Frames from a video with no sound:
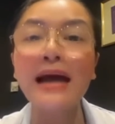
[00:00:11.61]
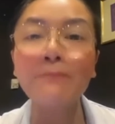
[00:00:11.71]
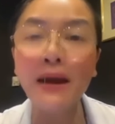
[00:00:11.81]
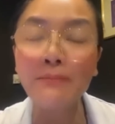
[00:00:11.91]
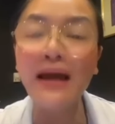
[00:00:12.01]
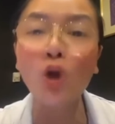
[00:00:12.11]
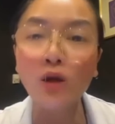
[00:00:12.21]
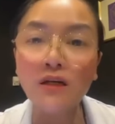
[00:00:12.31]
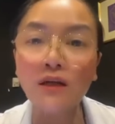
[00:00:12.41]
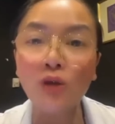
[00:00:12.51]
3,000 บาทต่
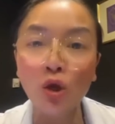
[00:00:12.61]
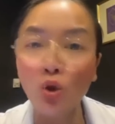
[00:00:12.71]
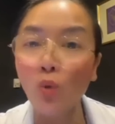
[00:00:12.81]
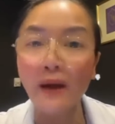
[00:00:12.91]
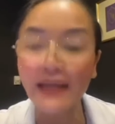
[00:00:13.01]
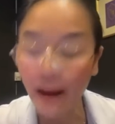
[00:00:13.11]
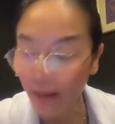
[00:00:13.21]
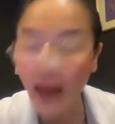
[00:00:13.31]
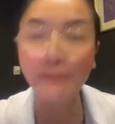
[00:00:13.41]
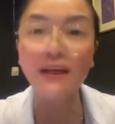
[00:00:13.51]
อเดือนทุกวันนี้
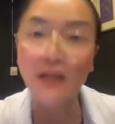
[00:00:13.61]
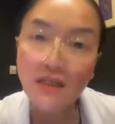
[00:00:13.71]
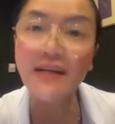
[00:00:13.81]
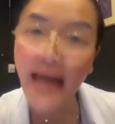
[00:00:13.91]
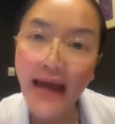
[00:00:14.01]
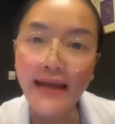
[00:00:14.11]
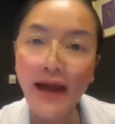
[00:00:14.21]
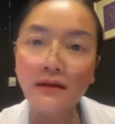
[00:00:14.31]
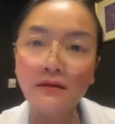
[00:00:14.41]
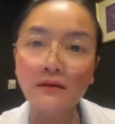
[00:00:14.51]
ผ่านไป1เดือนได้ยัง